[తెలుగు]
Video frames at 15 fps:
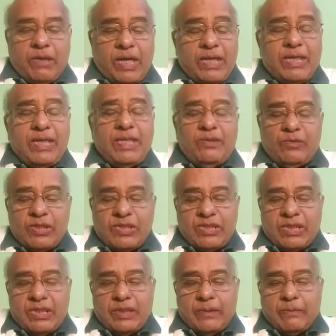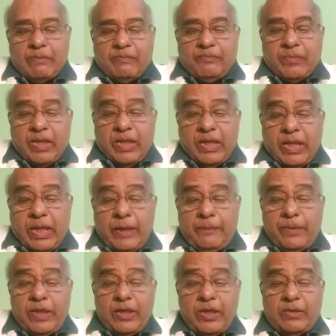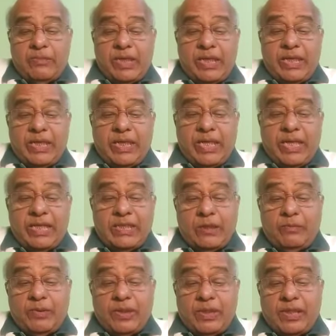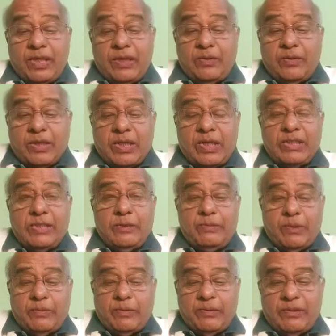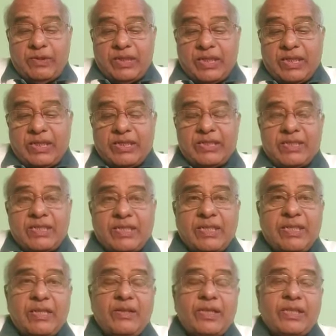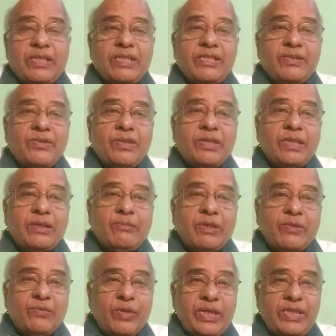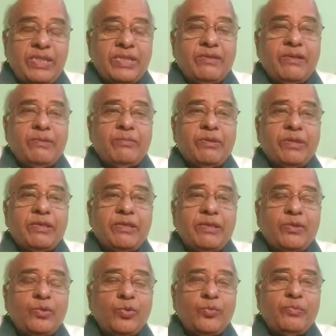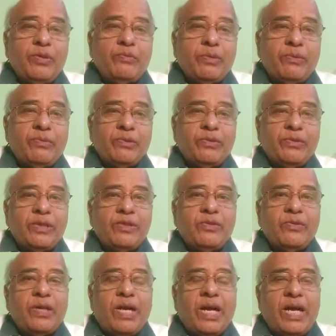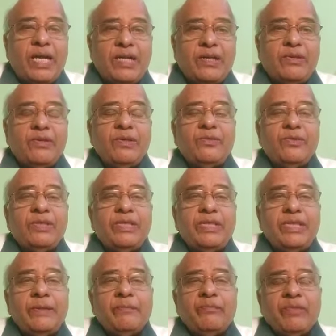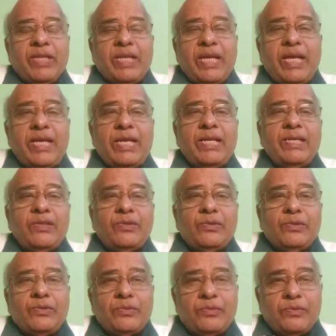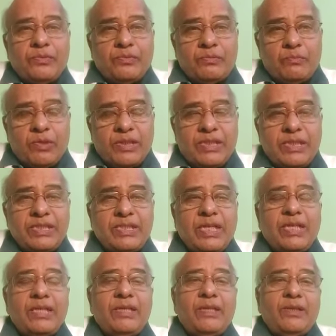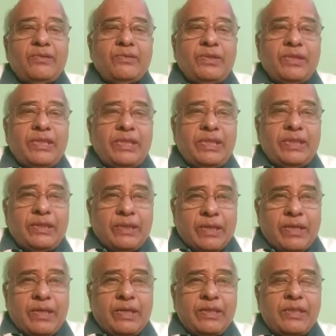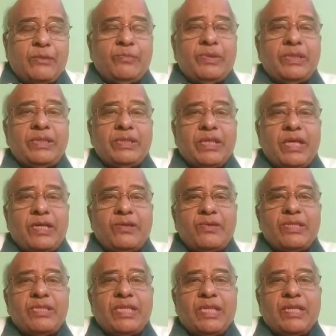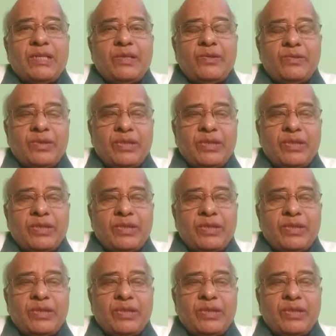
మాటలే వస్తాయి ఏపీలో అమలయ్యే కేంద్ర పథకాలు రాష్ట్ర ప్రభుత్వం స్టిక్కర్లు అతికిస్తున్నదట మరి వైద్య వ్యాపారంలో యూపీ ప్రభుత్వం ఎందుకు ఆఖరున ఉంది కేరళ ఎందుకు మొదటి స్థానంలో ఉంది ఆంధ్రప్రదేశ్ ఆరవ స్థానంలో